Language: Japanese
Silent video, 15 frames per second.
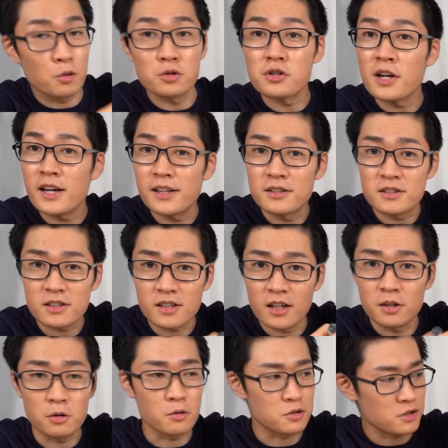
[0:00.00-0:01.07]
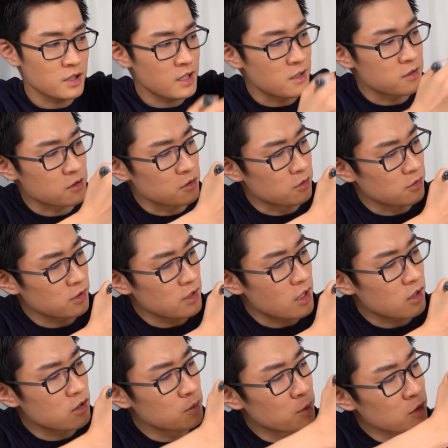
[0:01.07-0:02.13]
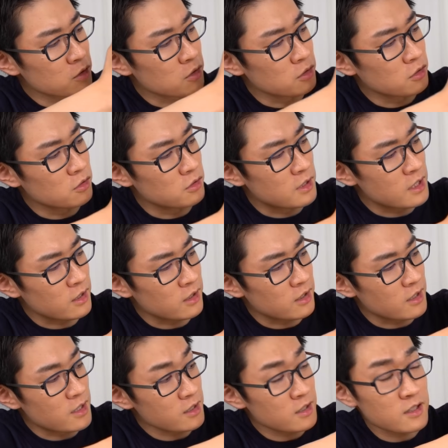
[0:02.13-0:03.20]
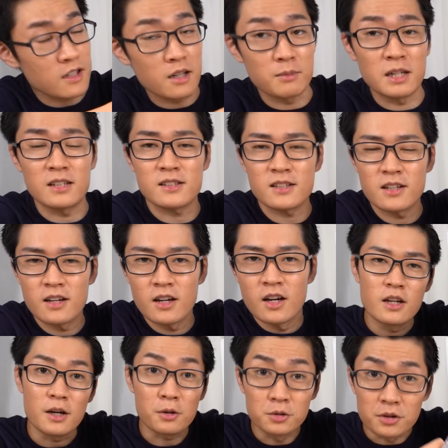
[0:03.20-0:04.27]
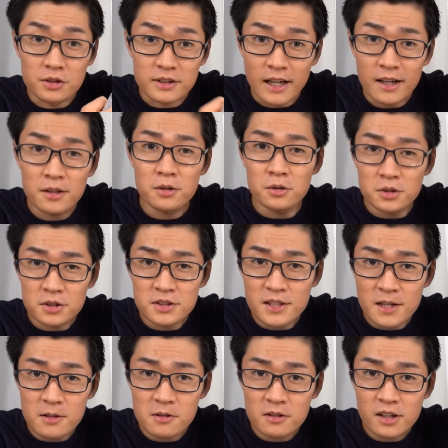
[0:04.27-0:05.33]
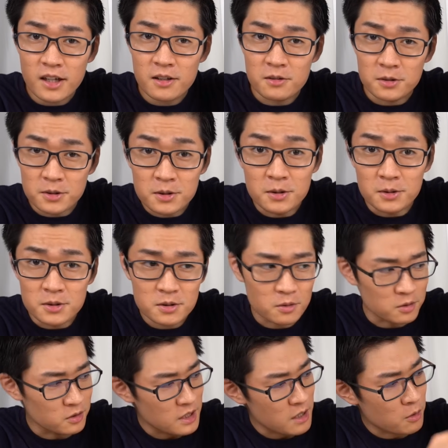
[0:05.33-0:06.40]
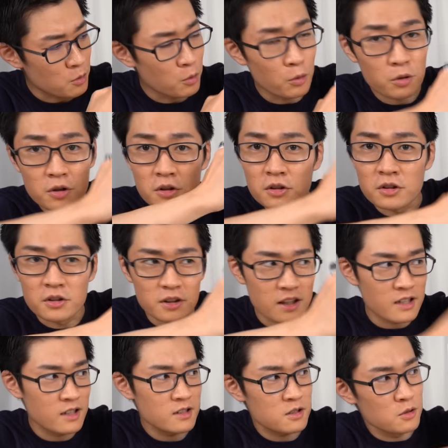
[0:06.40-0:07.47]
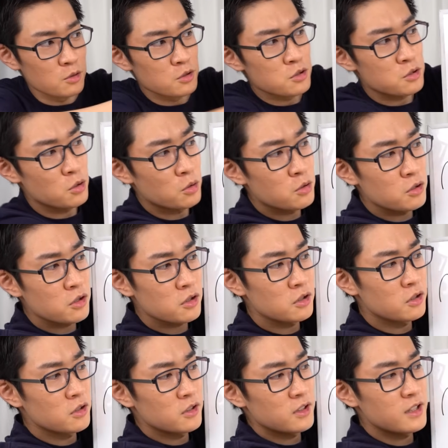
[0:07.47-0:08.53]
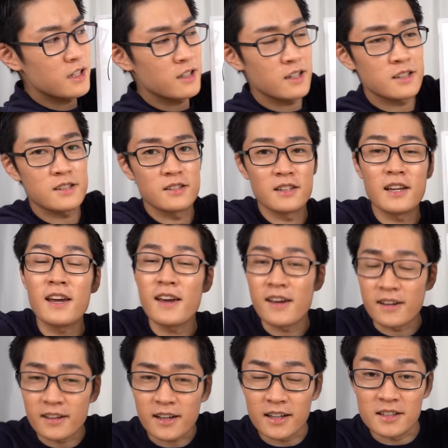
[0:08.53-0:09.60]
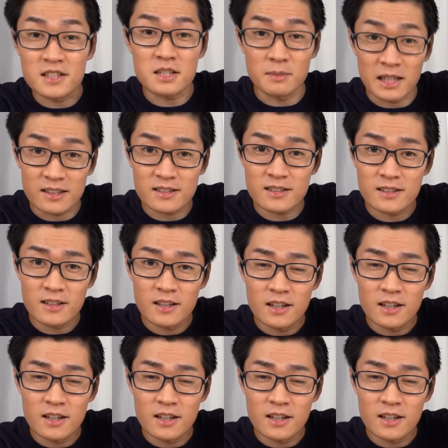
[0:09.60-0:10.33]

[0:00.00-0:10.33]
ごじゅうヘルツ から ろくじゅうヘルツ の ひゃくボルト の電気が来ています。このダイオード整流回路を通すことで交流の電圧を直流の電圧に変換します。